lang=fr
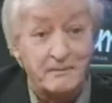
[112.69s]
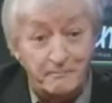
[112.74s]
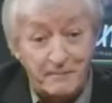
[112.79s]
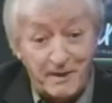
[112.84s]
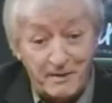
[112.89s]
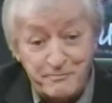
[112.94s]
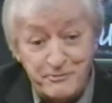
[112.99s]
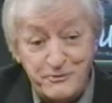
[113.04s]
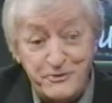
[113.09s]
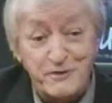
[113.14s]

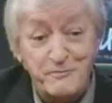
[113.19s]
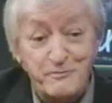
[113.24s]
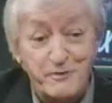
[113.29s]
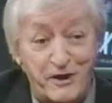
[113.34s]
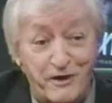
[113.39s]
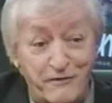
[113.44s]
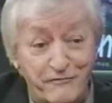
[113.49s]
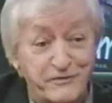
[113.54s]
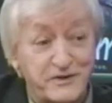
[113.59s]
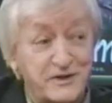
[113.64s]
Ma plume
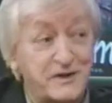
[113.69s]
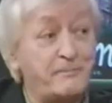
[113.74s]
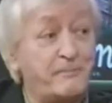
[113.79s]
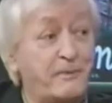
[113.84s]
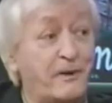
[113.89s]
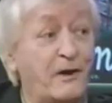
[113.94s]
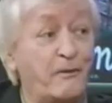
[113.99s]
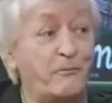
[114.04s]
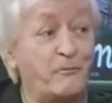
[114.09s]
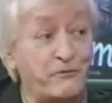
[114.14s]
a fini
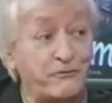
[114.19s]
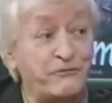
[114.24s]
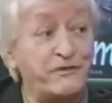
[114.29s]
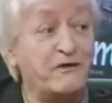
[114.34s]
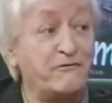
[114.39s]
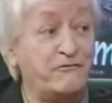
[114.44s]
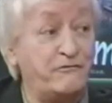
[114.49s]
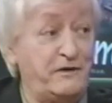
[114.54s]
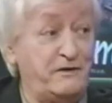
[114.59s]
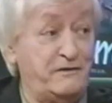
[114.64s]
par me
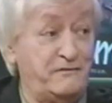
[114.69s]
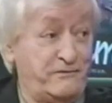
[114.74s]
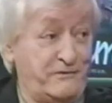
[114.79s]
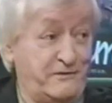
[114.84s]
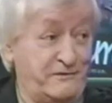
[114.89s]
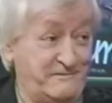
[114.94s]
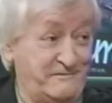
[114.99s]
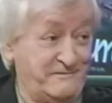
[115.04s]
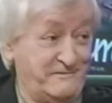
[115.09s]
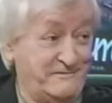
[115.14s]
faire vivre.
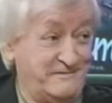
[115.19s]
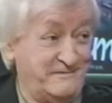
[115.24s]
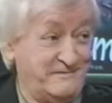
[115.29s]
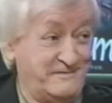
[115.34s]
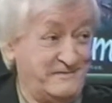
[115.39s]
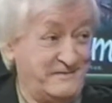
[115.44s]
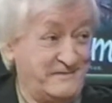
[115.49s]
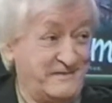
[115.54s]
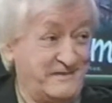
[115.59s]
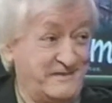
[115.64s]

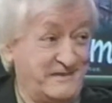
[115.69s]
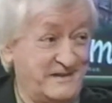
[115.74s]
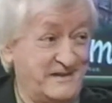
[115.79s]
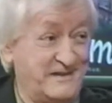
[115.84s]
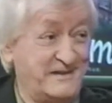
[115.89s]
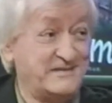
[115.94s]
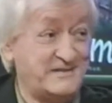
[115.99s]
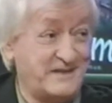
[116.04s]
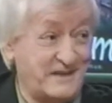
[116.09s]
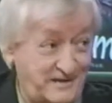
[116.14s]
C'est le
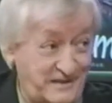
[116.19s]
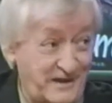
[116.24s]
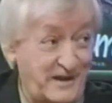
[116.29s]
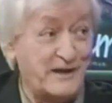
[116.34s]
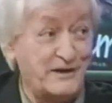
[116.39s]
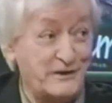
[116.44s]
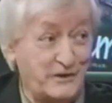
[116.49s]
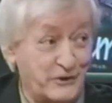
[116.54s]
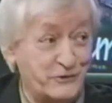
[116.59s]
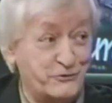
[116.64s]
hasard. C'est
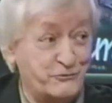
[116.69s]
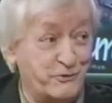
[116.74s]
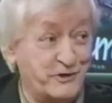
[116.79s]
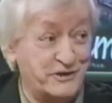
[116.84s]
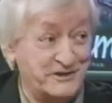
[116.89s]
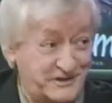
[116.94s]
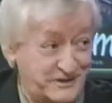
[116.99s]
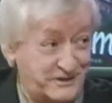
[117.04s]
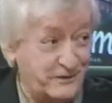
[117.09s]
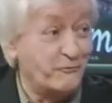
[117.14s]
elle qui
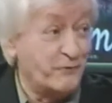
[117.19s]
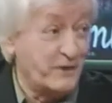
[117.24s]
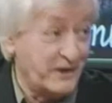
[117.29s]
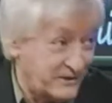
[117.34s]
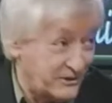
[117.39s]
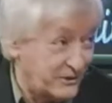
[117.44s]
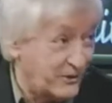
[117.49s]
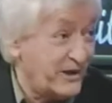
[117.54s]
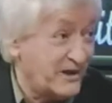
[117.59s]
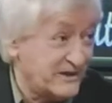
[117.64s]
Oui,
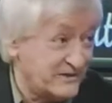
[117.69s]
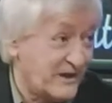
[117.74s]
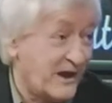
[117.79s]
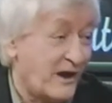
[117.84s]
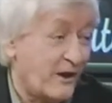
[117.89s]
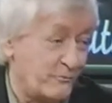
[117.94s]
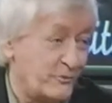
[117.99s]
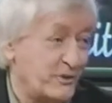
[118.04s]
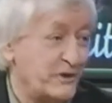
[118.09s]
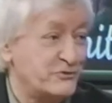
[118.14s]
le
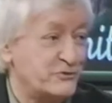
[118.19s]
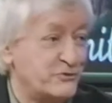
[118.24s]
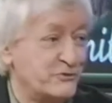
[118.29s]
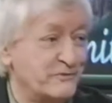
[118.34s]
hasard, mhm.